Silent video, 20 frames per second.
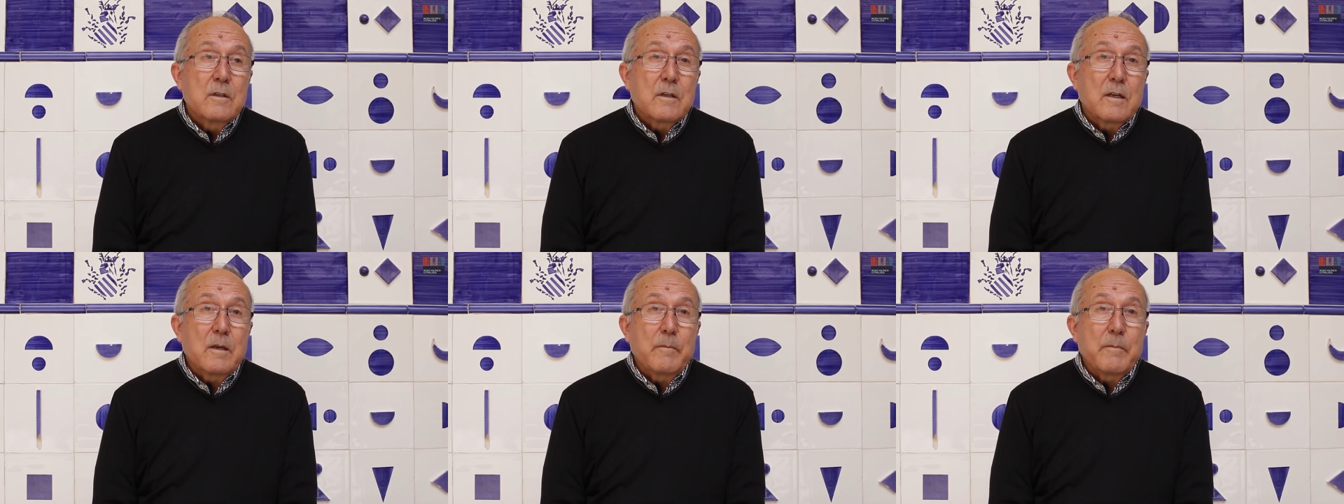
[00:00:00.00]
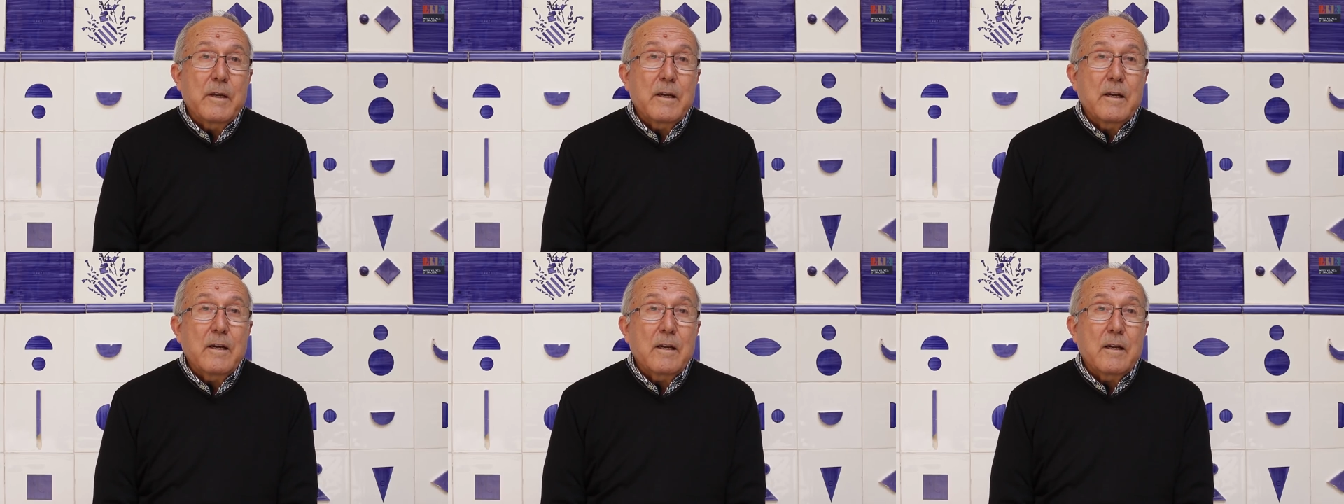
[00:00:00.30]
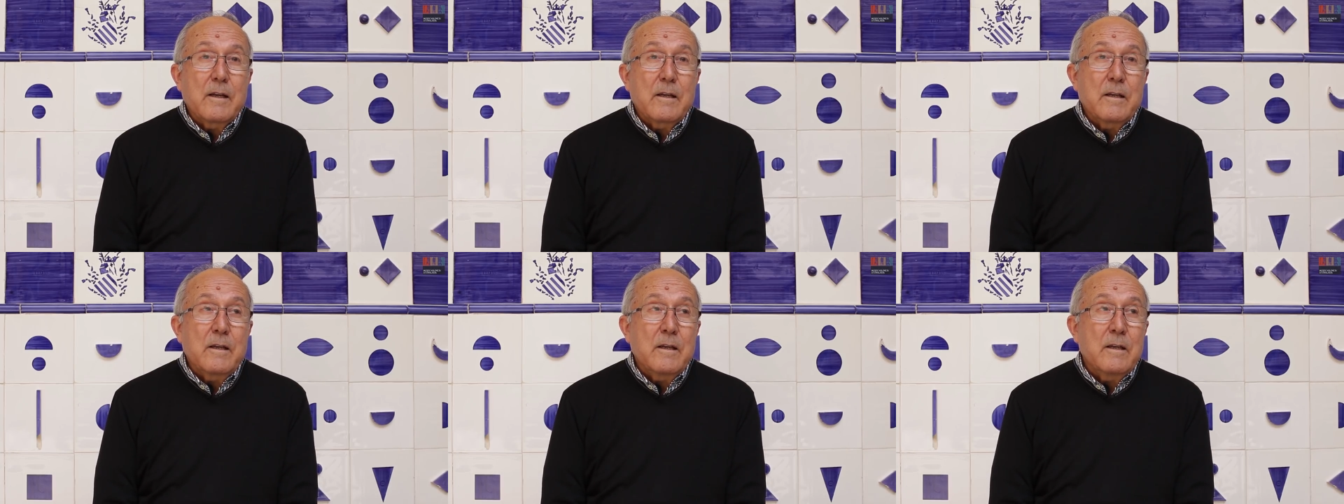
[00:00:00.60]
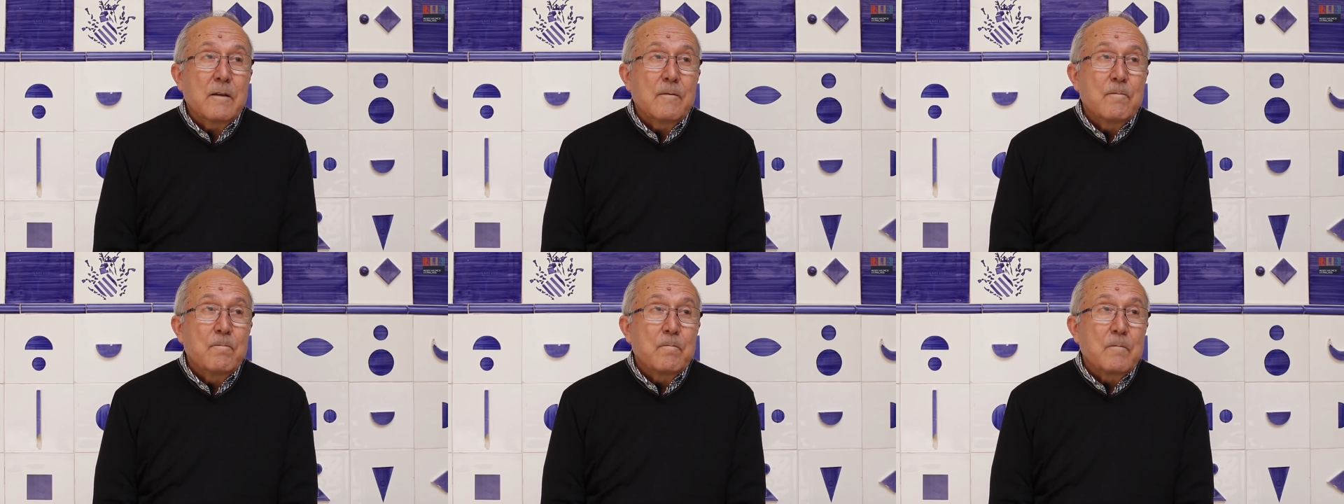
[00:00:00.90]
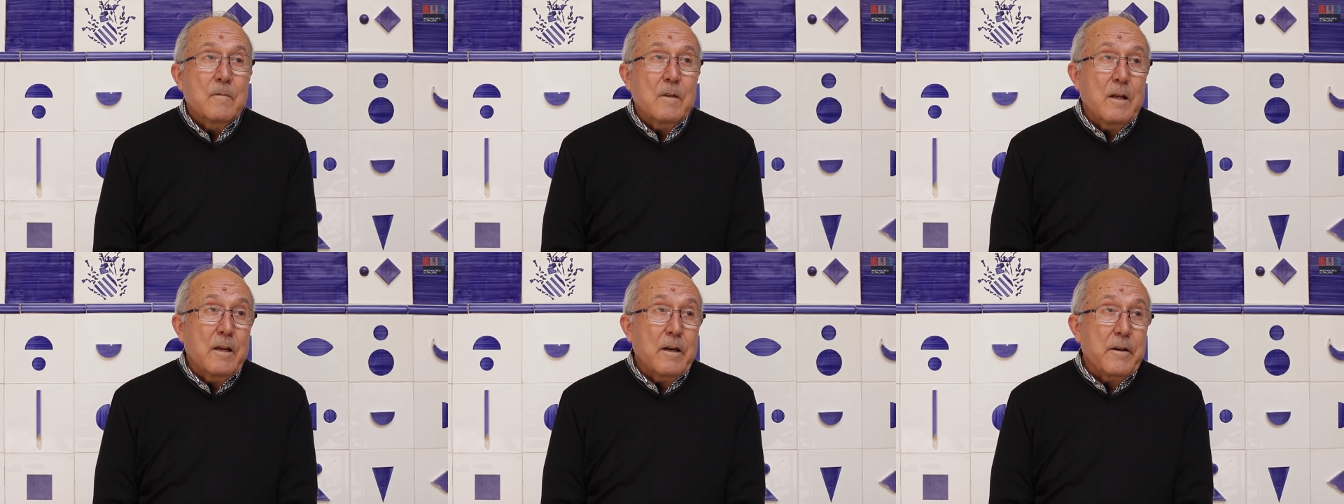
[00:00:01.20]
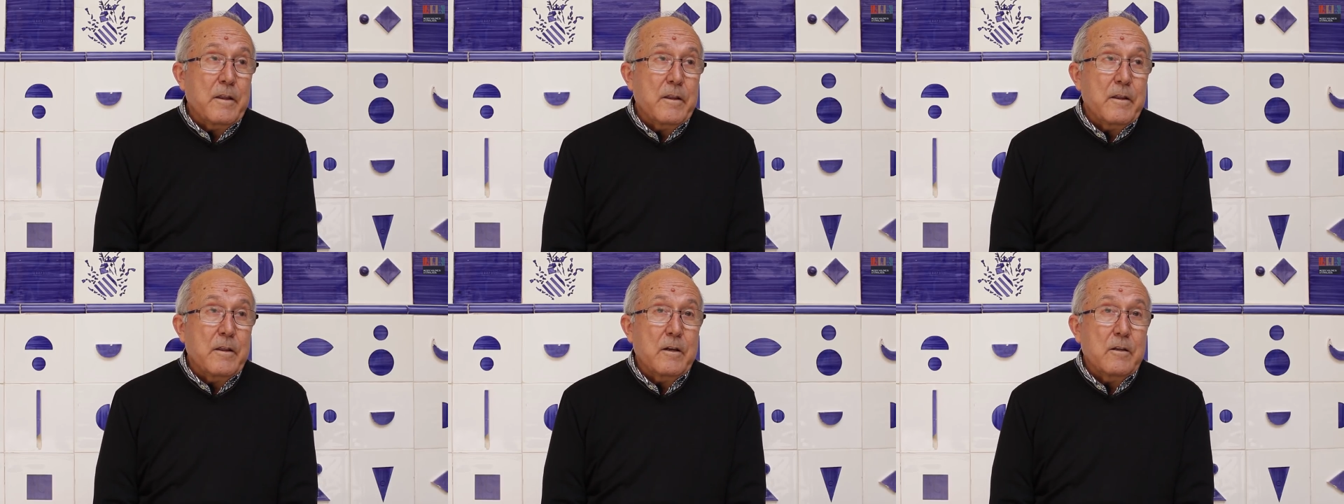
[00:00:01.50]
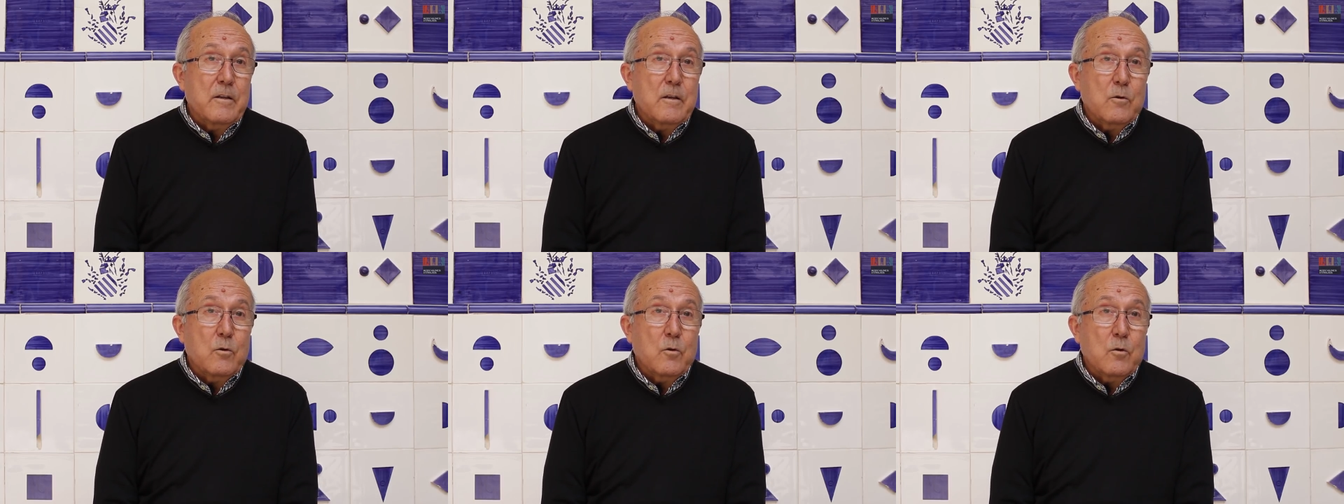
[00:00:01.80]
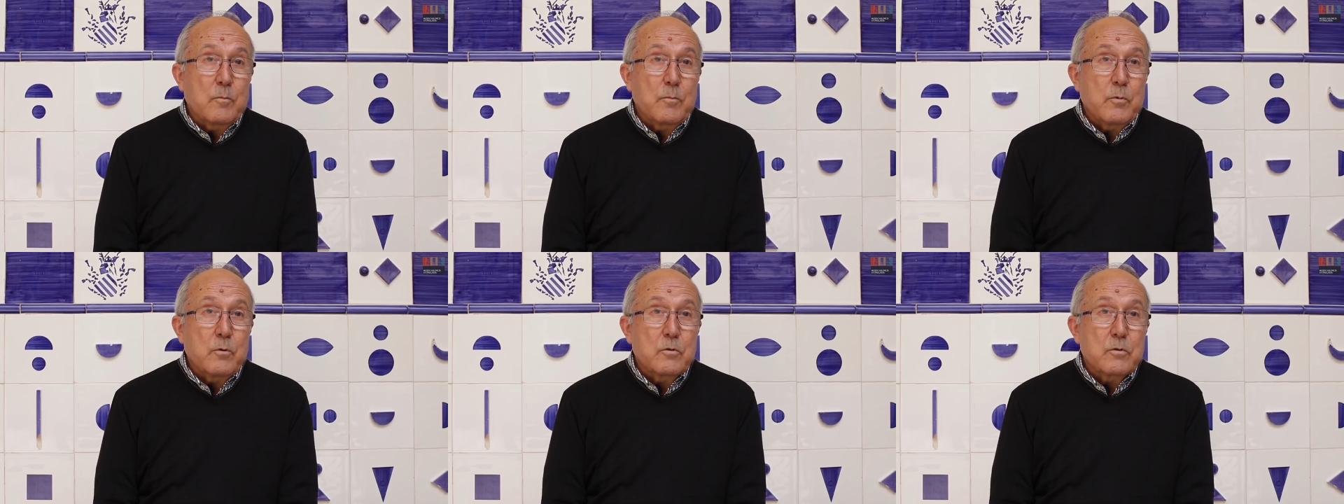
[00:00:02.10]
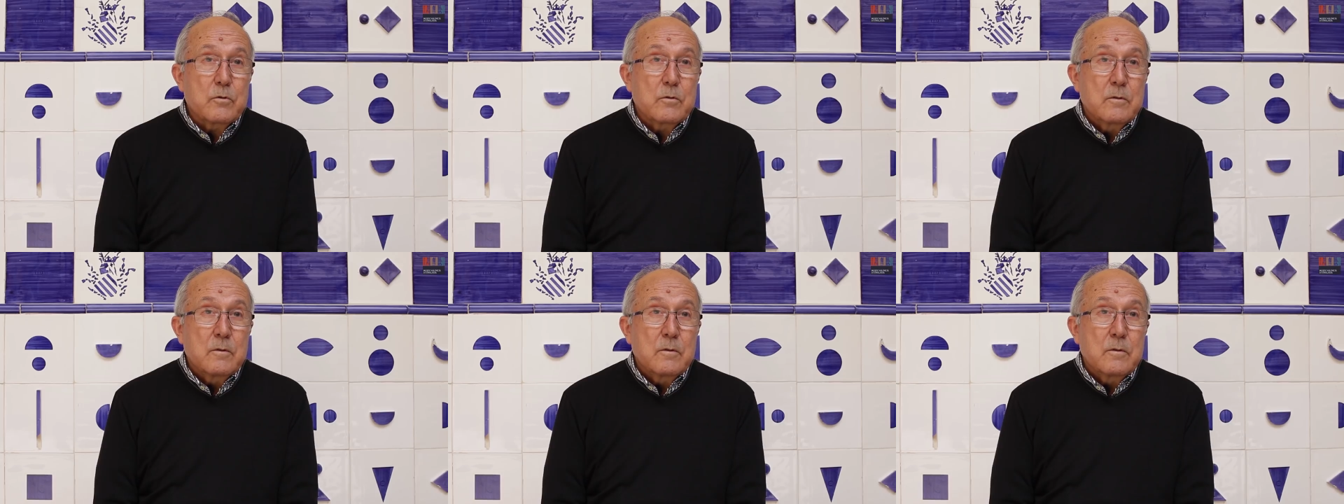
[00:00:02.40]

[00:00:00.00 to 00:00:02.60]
que me encargué de las danzas del corpus.